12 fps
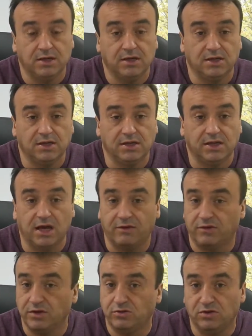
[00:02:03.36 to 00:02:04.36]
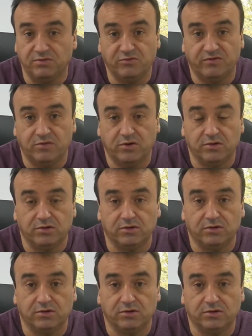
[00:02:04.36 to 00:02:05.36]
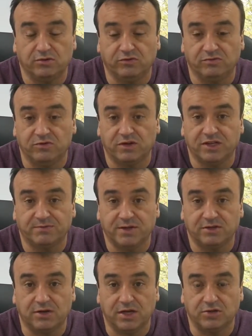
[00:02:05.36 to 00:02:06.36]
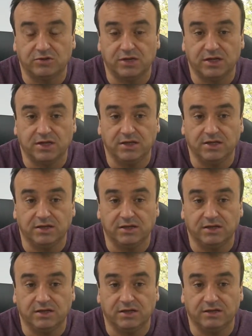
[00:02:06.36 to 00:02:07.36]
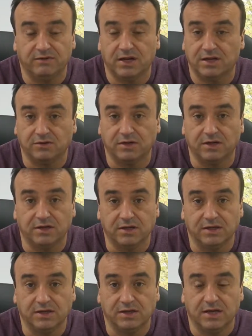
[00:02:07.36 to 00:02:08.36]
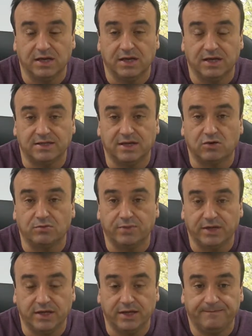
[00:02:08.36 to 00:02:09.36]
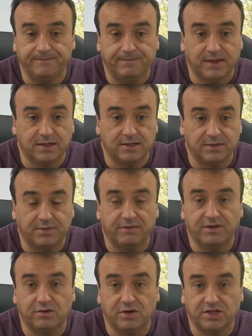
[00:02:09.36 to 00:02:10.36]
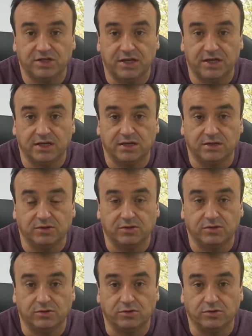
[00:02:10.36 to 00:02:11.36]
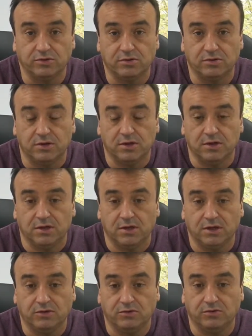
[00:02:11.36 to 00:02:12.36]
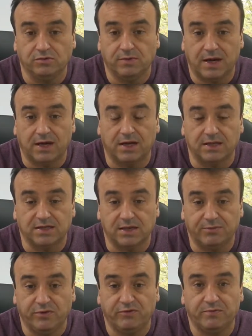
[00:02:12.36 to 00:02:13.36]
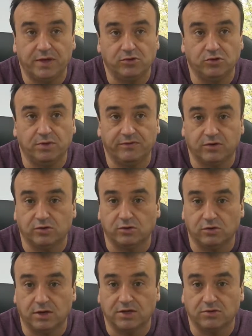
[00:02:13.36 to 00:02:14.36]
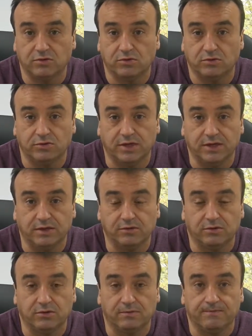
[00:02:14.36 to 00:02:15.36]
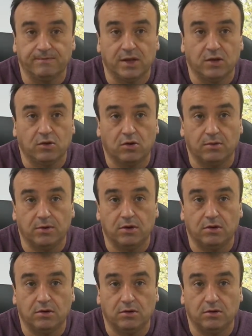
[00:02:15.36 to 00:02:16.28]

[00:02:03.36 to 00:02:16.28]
et elles voient tous les mouvements, tout le qui se passe dans la journée. Et, euh, voilà, donc c'est compliqué, c'est pas évident à gérer ce genre de choses. Et du coup, bah, ça peut vous perturber votre location courte durée. Donc, comment,